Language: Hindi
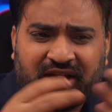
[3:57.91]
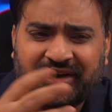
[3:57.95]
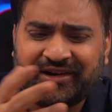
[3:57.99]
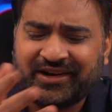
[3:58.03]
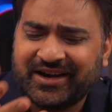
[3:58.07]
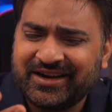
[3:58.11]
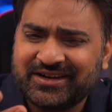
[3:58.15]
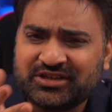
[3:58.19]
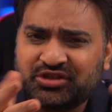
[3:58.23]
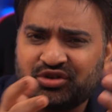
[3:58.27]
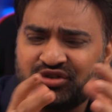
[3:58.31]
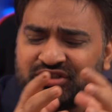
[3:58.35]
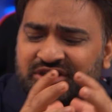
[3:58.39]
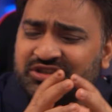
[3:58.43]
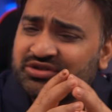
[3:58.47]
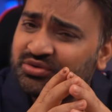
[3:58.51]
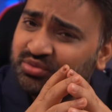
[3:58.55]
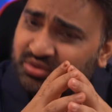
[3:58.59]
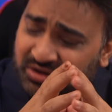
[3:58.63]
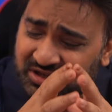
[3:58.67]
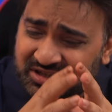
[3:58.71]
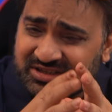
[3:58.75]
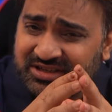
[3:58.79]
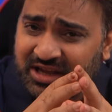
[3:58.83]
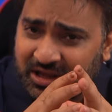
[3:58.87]
रेड स्विचेस
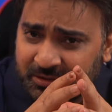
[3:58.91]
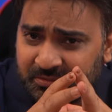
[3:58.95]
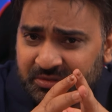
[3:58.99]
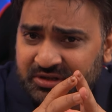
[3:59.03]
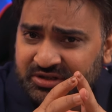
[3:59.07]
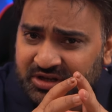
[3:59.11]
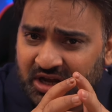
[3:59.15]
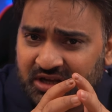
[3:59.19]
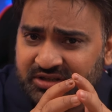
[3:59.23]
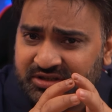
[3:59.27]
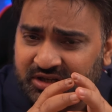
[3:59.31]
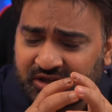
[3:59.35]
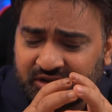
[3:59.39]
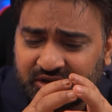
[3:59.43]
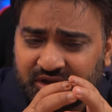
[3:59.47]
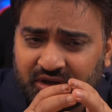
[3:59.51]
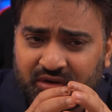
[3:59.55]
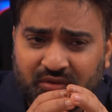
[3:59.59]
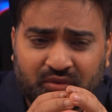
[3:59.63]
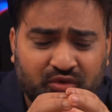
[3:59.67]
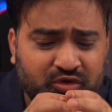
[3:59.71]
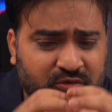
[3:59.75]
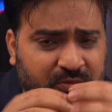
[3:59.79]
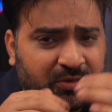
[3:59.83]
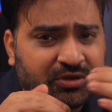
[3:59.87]
उनके साथ भी जा सकते
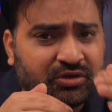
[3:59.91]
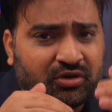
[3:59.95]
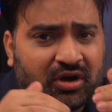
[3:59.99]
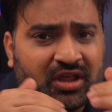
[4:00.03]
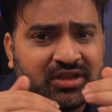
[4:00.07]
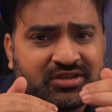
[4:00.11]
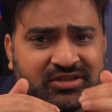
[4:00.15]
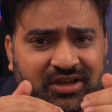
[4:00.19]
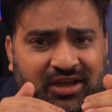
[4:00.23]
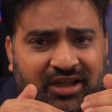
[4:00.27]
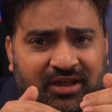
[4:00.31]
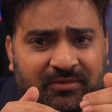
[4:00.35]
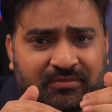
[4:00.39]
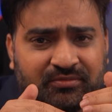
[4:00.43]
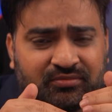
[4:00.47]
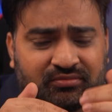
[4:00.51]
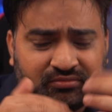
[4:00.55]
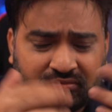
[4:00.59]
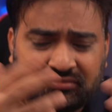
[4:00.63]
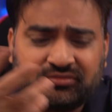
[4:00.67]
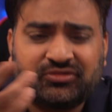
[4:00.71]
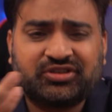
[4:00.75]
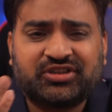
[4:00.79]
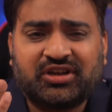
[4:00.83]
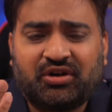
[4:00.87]
हो उसमें थोड़ा सा कम
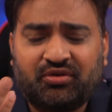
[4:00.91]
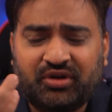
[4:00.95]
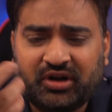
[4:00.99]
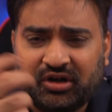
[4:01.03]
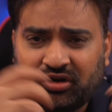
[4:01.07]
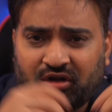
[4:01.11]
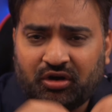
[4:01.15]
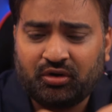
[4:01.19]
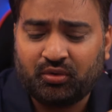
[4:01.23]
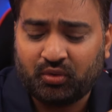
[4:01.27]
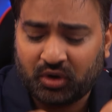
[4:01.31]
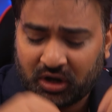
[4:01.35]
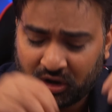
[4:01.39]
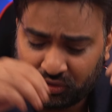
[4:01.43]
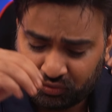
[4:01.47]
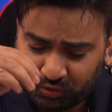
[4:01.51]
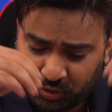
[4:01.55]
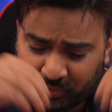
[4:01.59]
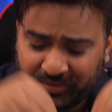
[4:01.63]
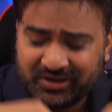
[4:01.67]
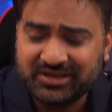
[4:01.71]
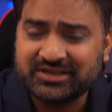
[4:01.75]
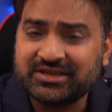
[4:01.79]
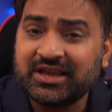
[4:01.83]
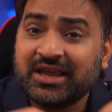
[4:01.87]
साउंड नॉल होगा वो
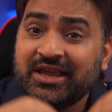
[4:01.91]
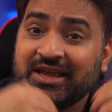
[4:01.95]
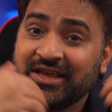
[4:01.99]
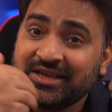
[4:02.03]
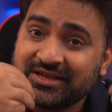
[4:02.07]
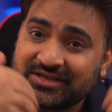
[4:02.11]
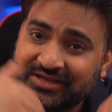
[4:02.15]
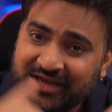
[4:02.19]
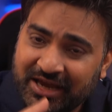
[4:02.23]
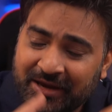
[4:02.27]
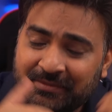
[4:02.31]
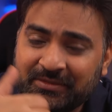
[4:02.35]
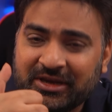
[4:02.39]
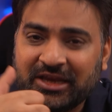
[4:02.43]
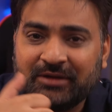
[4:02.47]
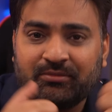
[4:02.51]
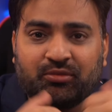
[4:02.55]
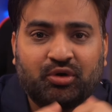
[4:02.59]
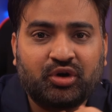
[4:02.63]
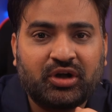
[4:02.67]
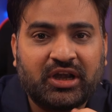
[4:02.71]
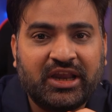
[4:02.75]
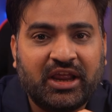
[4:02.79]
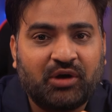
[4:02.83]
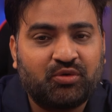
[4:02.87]
भी सेम
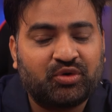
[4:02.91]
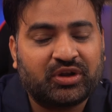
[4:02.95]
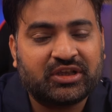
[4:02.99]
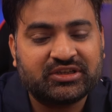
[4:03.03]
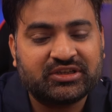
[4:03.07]
कीबोर्ड लेआउट